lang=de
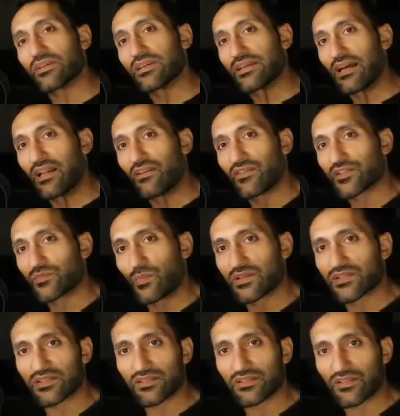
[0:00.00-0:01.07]
Egal was
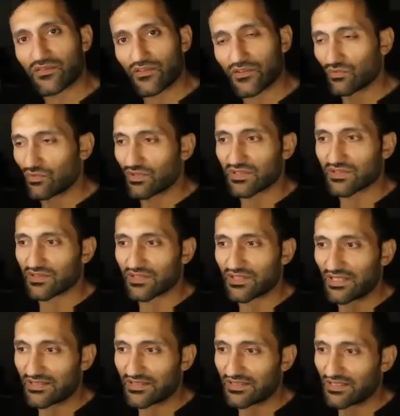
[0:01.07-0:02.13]
passiert, ich versuche das nicht
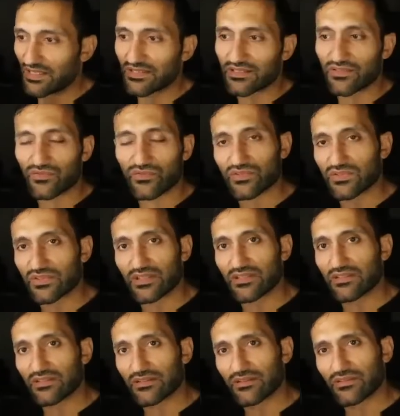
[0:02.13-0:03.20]
als negativ zu
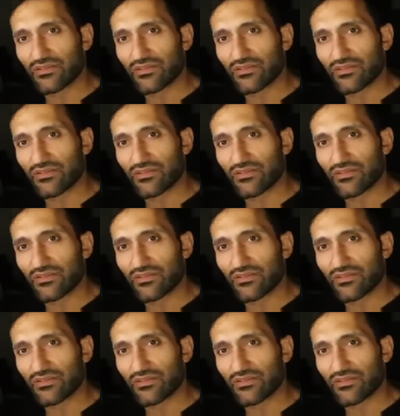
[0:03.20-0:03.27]
sehen.